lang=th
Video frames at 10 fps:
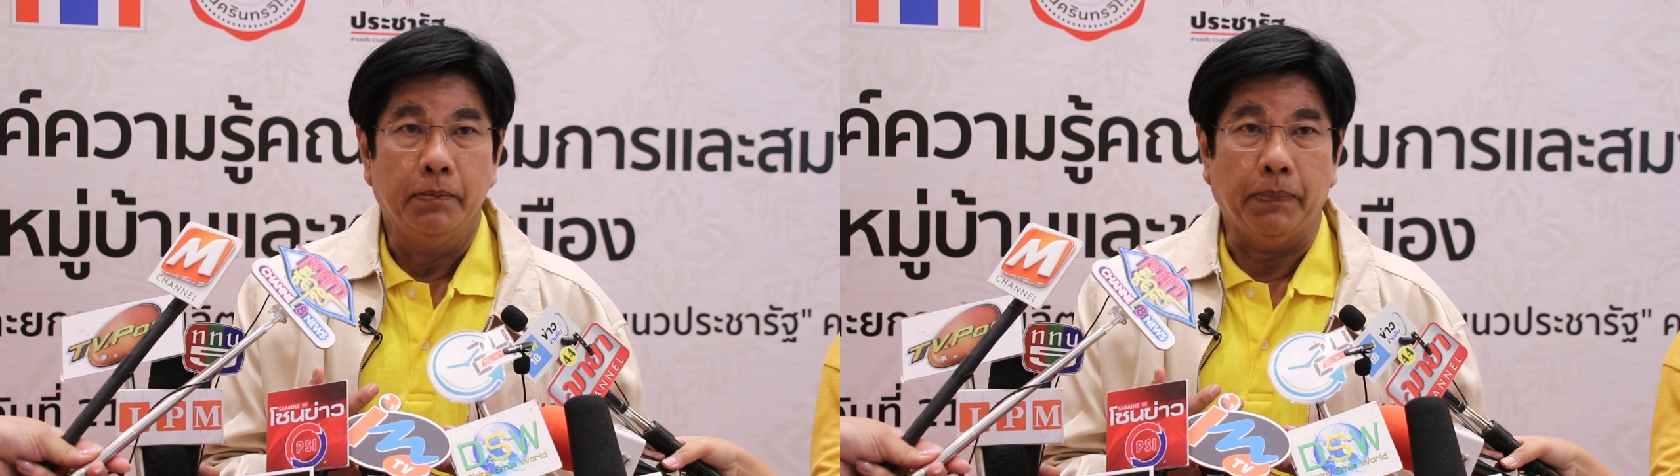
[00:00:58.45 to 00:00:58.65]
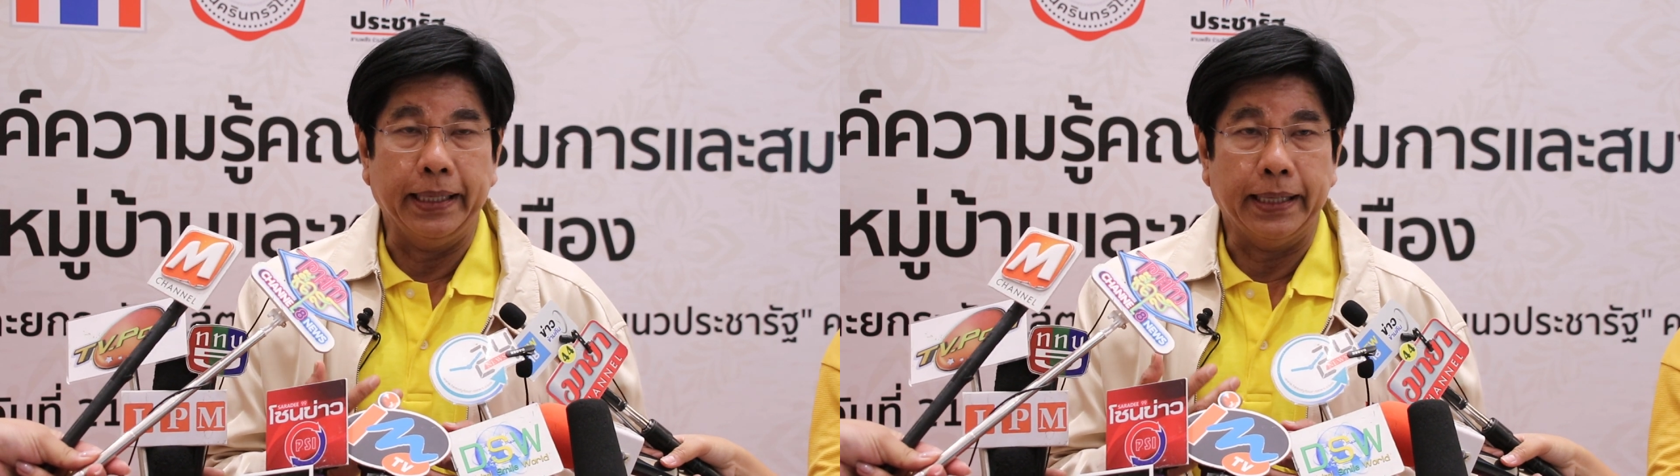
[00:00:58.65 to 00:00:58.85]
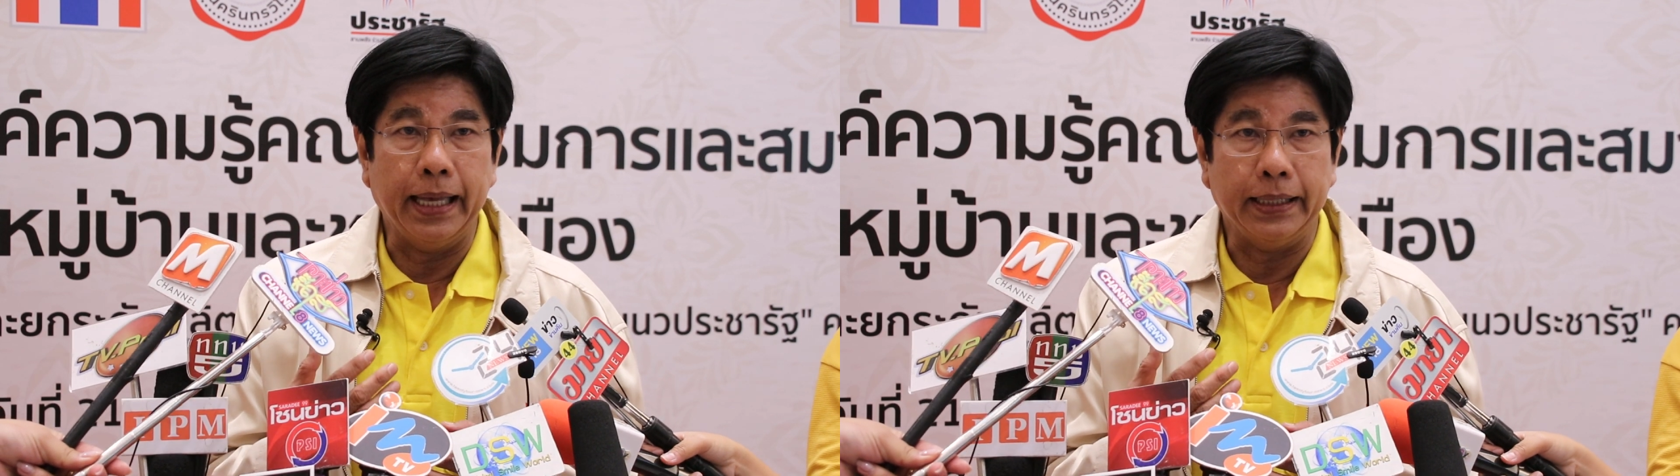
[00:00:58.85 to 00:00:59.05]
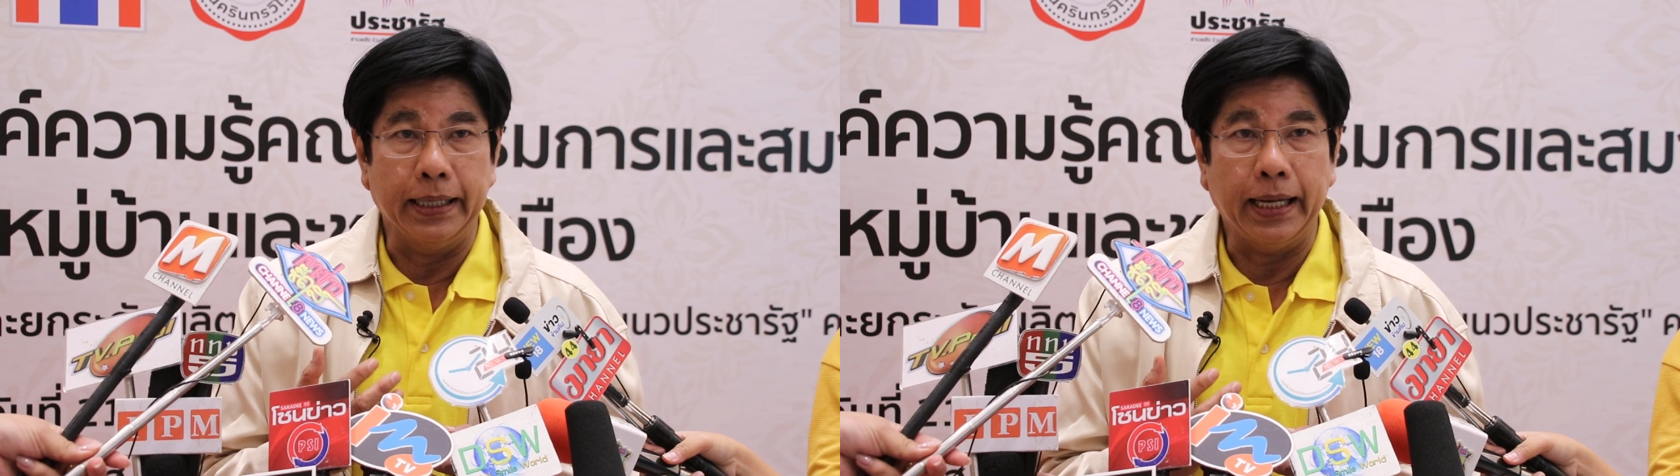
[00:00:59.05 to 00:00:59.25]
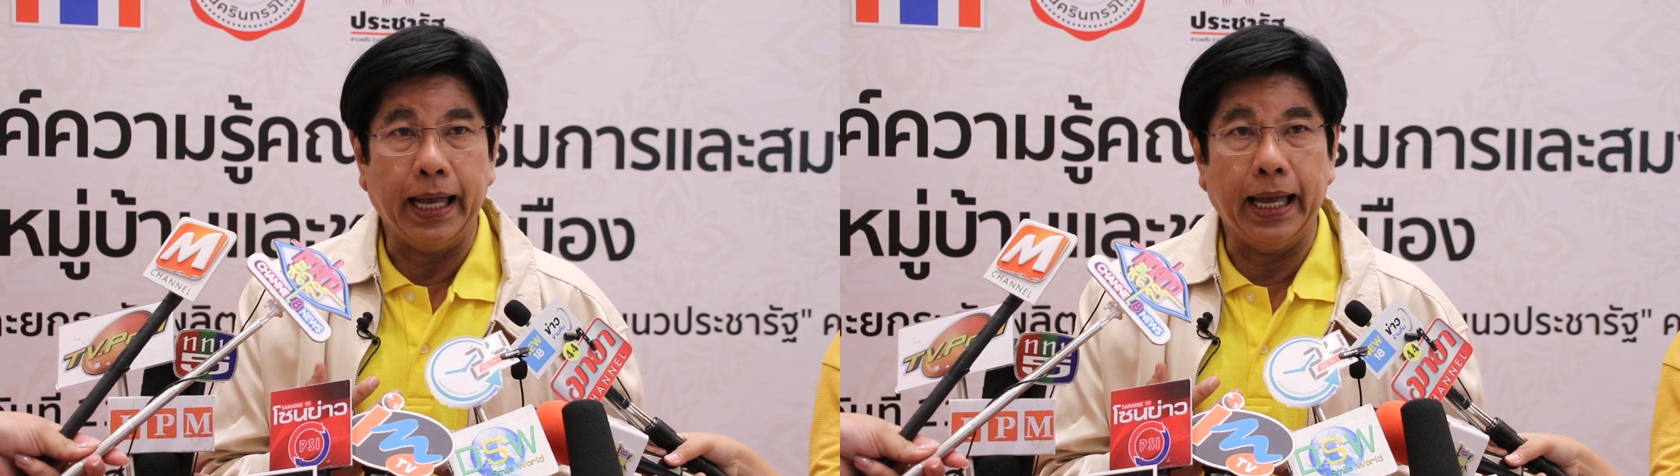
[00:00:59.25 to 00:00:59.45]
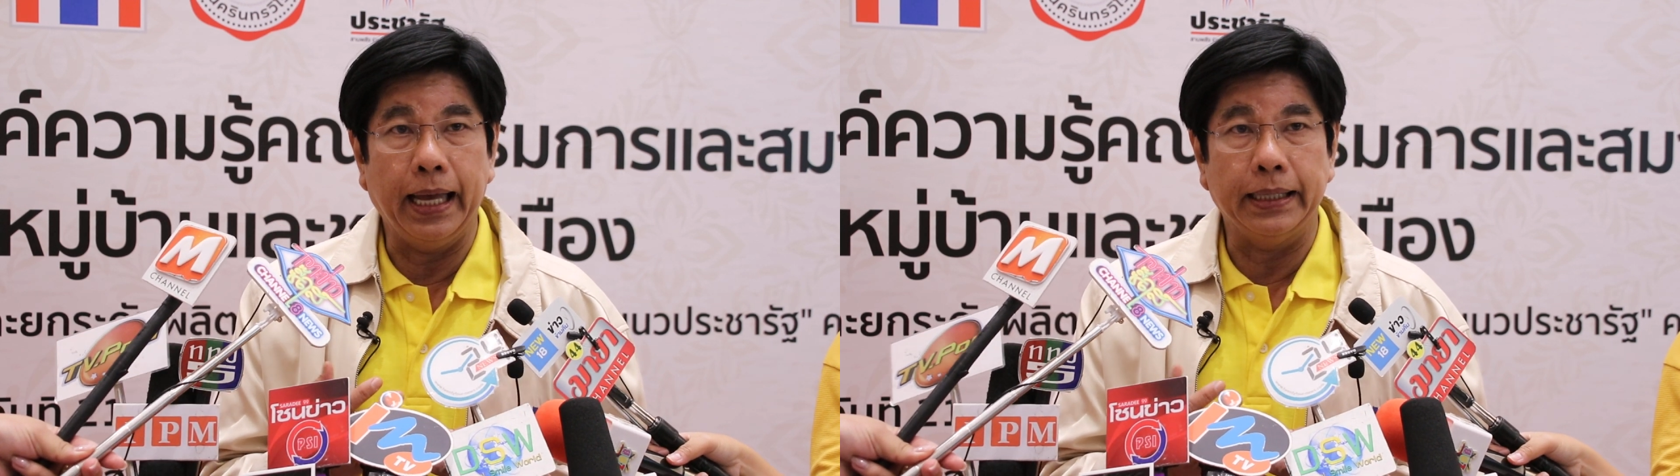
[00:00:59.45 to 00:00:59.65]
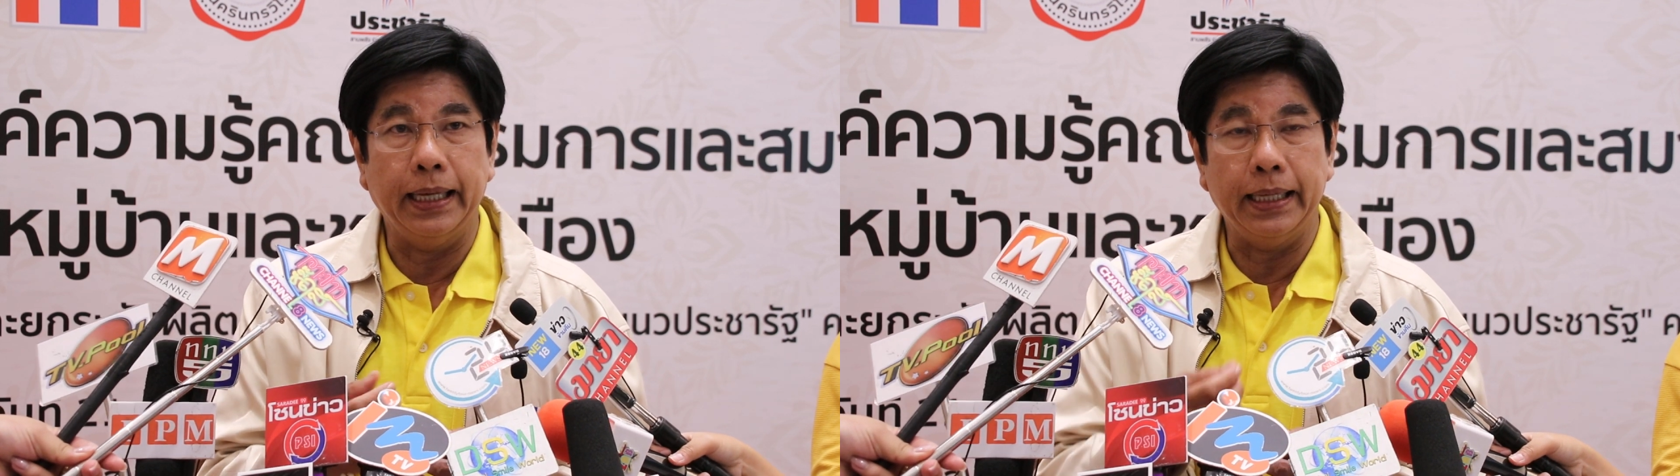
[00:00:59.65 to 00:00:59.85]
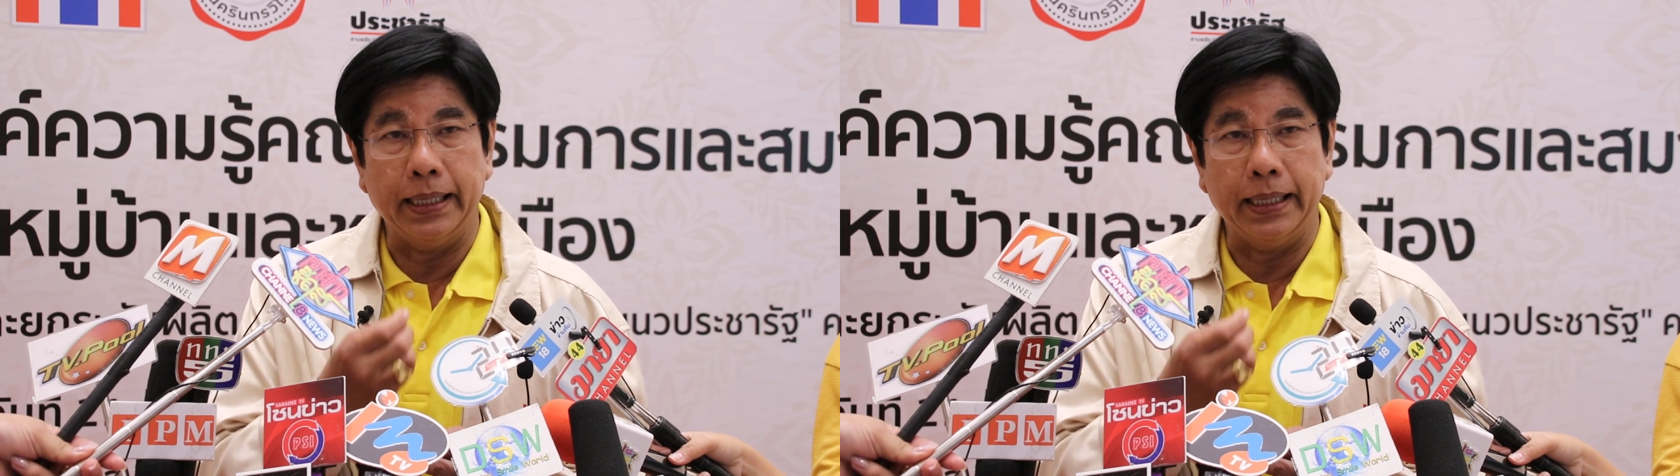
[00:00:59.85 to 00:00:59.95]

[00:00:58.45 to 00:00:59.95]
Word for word: ไปสร้างสินค้าที่